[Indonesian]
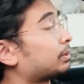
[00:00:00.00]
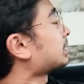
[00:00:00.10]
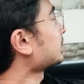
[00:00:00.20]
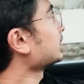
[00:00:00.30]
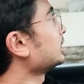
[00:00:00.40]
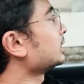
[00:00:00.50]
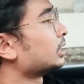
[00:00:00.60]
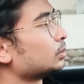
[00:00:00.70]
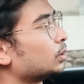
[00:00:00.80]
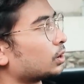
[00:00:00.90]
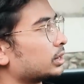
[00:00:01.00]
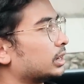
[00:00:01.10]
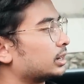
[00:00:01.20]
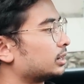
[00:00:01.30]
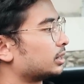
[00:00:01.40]
terpasang jadi sedang gua
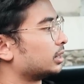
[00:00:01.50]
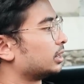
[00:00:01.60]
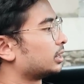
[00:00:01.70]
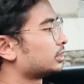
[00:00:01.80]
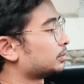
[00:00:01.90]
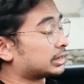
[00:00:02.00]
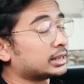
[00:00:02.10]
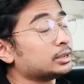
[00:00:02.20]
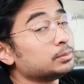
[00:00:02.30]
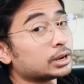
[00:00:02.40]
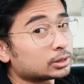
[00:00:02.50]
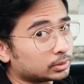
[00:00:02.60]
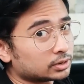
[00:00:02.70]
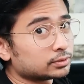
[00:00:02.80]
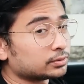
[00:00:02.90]
order ya balik lagi biar
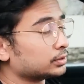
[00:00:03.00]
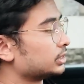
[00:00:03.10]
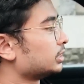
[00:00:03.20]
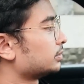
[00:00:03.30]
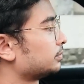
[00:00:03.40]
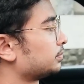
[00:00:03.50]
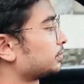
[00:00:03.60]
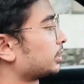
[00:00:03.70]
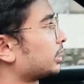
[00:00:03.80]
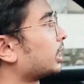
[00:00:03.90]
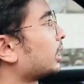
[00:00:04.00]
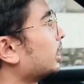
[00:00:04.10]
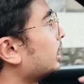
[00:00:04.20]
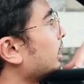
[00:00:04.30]
semuanya full fungsi nah